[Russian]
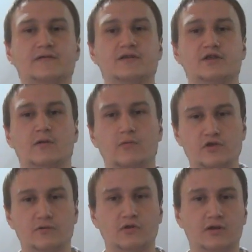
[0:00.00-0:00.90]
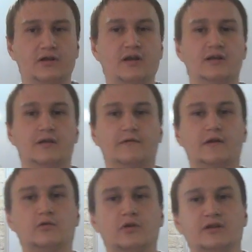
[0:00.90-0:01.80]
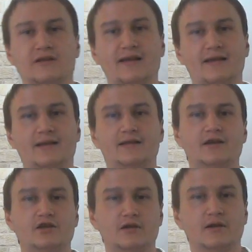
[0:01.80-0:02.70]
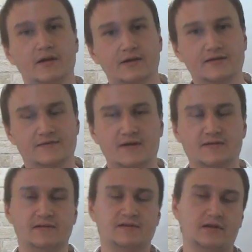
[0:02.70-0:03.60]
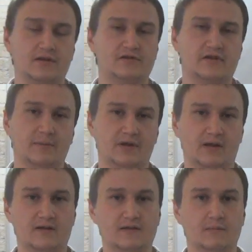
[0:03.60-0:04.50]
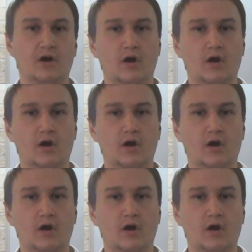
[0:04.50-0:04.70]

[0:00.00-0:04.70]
я встречал очень много трейдеров, которые так или иначе связывались с техническим анализом.